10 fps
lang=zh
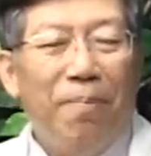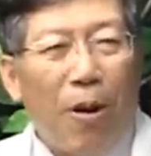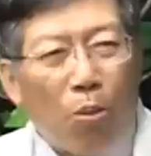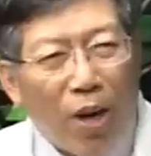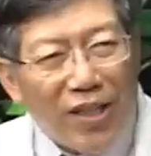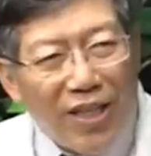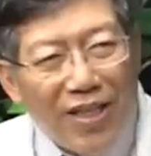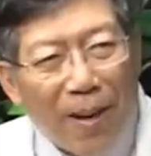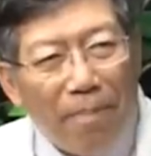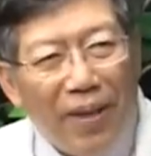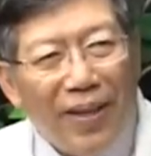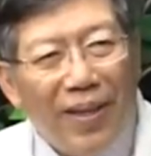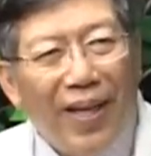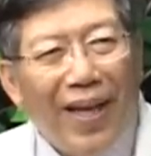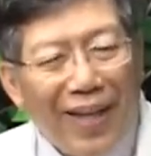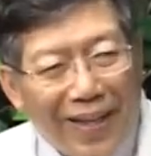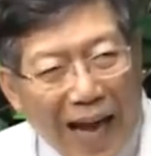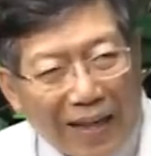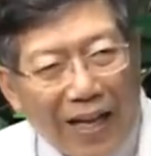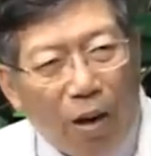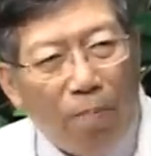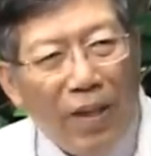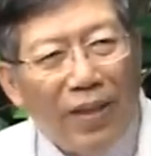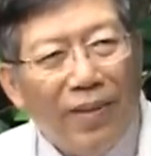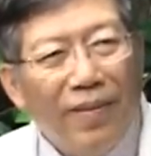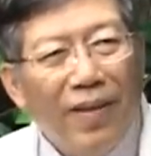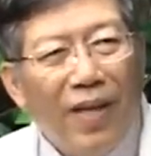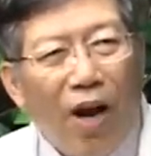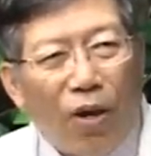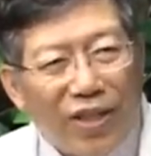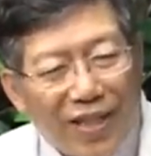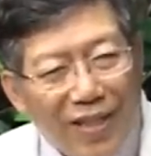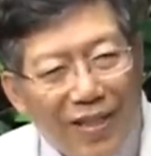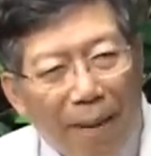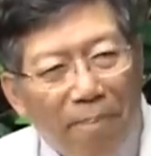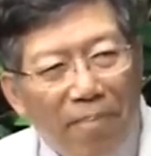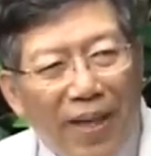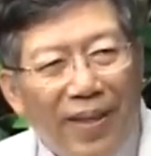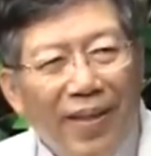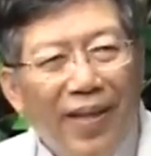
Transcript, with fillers: 包括心脏病、糖尿病、好肾脏病。